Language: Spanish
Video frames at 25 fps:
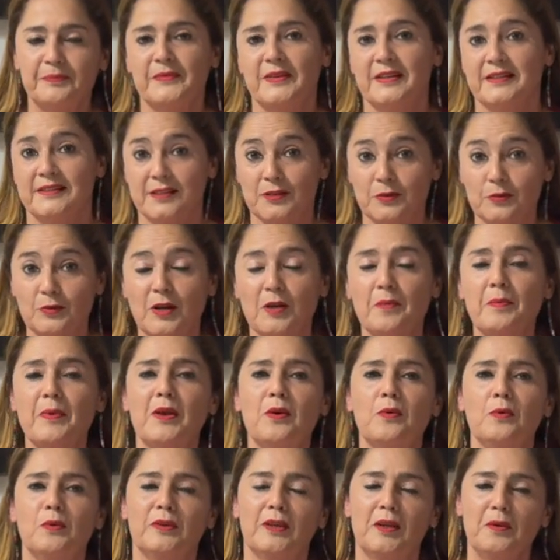Esta es una
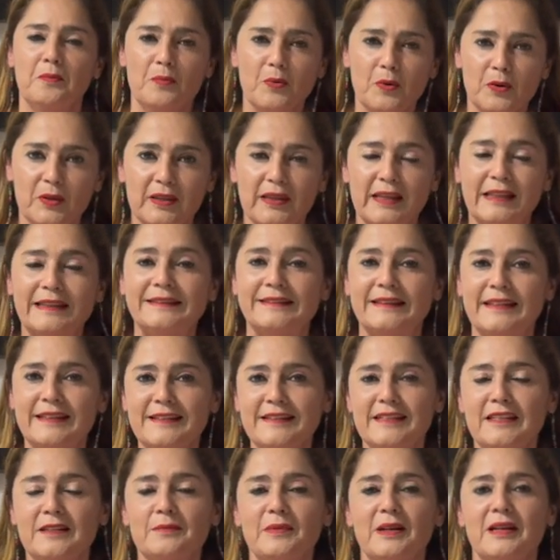pregunta
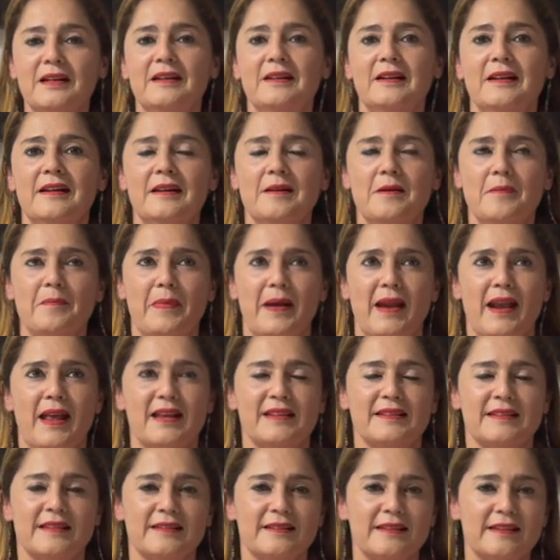importantísima para
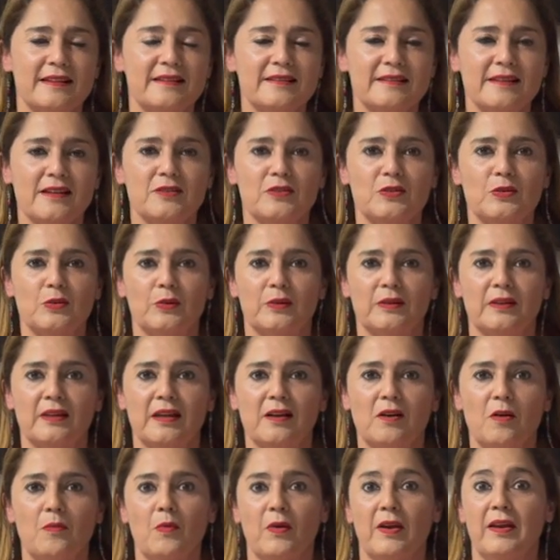esa sensación de
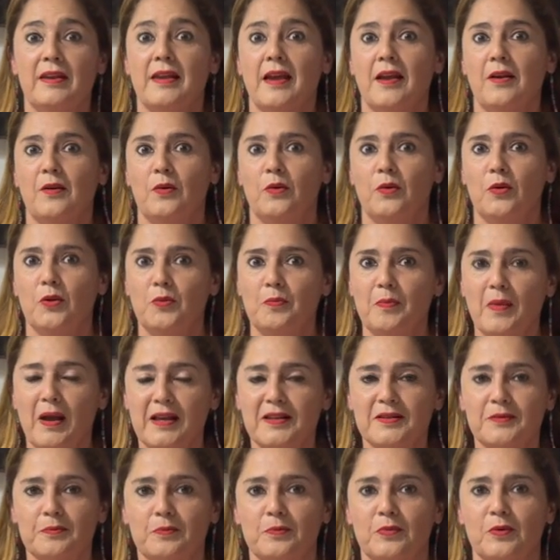como que ya no doy más,